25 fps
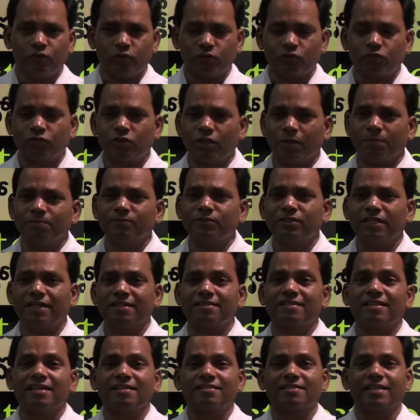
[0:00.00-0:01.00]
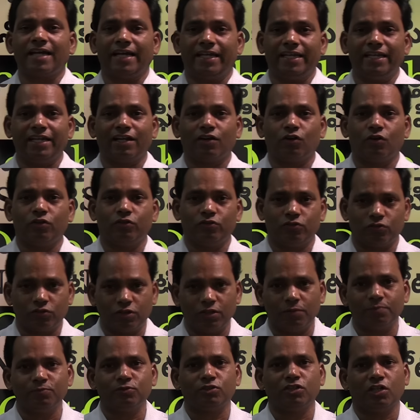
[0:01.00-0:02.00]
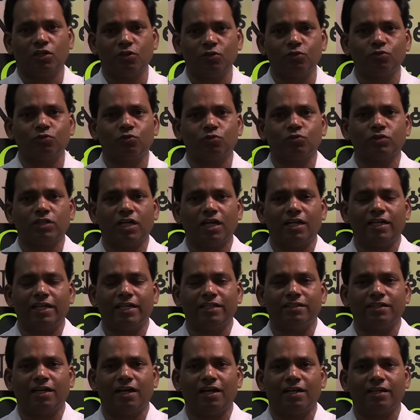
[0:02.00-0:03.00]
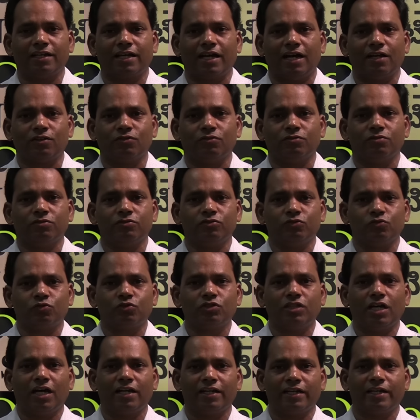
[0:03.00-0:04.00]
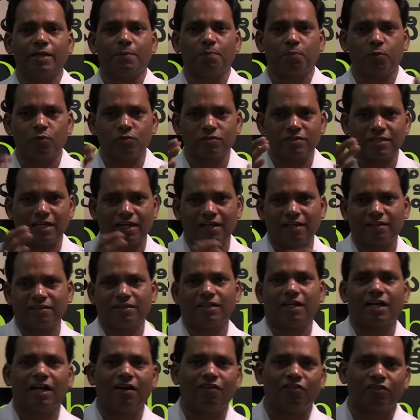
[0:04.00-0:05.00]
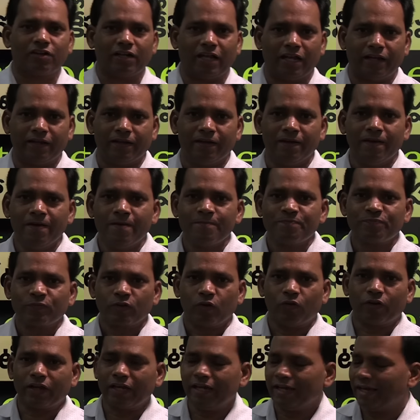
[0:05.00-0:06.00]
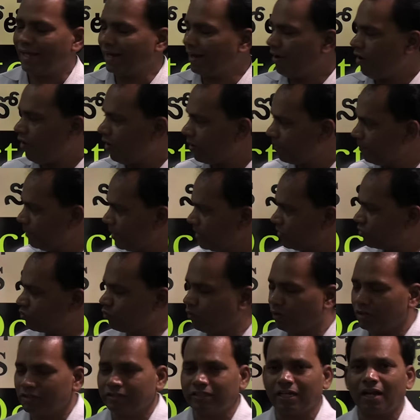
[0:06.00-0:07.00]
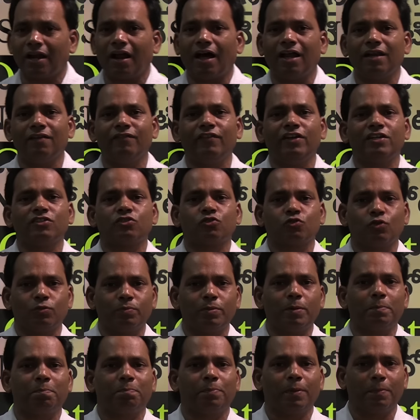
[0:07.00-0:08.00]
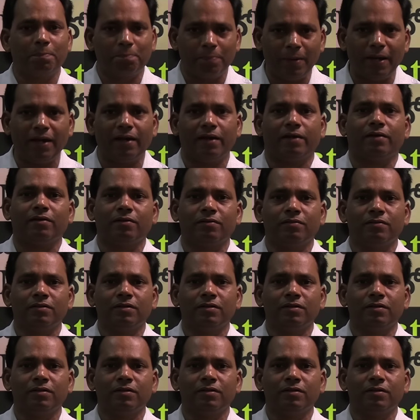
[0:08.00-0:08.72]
యుద్ధం చేసే సైనికుడు యుద్ధం జరుగుతుందా లేదా అని కాదు యుద్ధానికి ఎప్పుడు సన్నద్ధంగా ఉండాలి ఓకే అన్ ఆర్మీ సోల్జర్ ఆల్వేస్ షుడ్ బి ప్రిపేర్డ్